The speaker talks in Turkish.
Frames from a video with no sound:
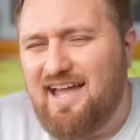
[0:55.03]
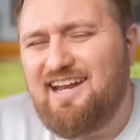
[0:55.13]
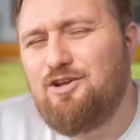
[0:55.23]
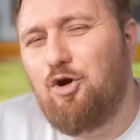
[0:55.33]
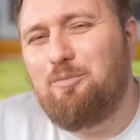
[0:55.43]

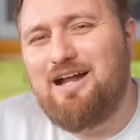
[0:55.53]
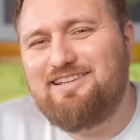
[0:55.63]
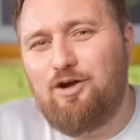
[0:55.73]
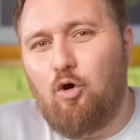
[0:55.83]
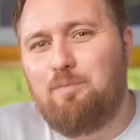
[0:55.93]
Yani
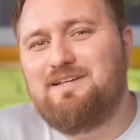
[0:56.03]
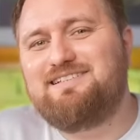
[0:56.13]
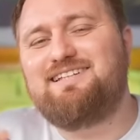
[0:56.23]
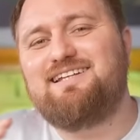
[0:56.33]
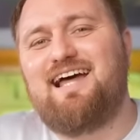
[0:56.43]
normalde
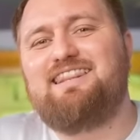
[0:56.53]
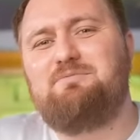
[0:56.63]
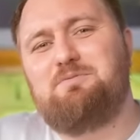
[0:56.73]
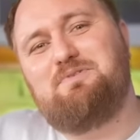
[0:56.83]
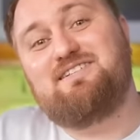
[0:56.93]
obeziteden de
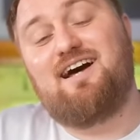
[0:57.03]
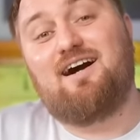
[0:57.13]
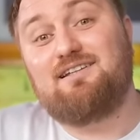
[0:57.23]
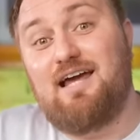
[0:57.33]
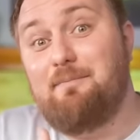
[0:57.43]
mi bizde
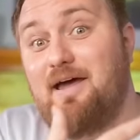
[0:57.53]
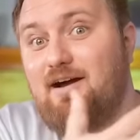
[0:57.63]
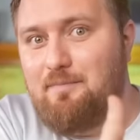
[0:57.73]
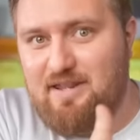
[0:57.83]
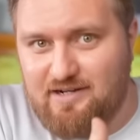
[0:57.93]
akla hemen
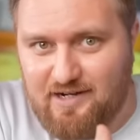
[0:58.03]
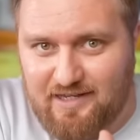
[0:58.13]
Amerika